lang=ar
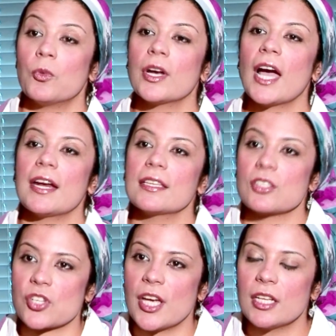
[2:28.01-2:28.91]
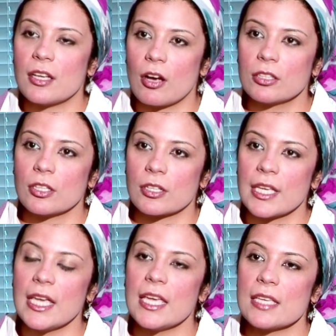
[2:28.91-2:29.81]
ممكن حضرتك تشرحي لنا اكتر
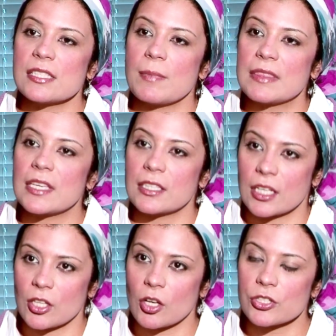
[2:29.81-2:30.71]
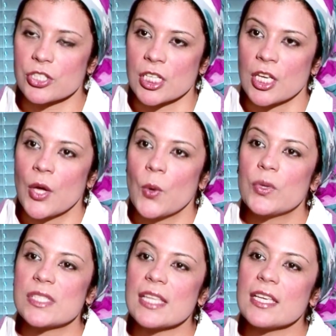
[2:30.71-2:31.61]
ايه هي السيمانتك تكنولوجي
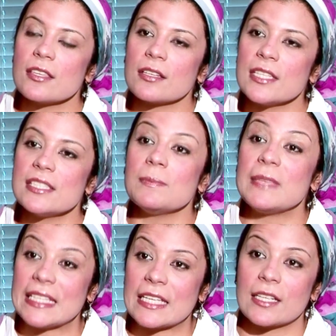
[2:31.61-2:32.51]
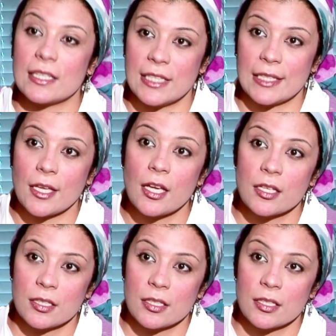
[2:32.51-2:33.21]
وازاي نقدر ندي مينينج للداتا